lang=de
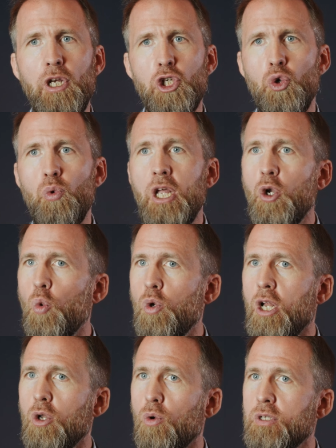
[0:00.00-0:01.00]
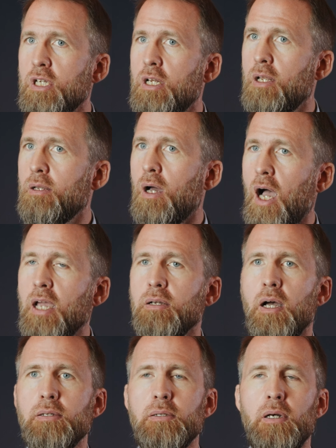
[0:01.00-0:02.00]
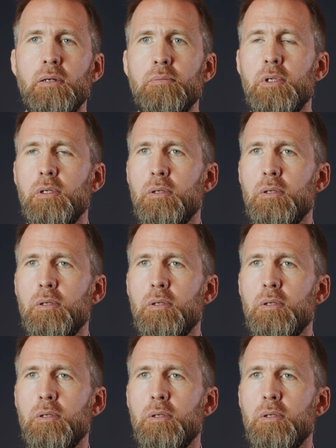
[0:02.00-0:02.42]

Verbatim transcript: wenn ich schon in 190 Länder einreisen kann.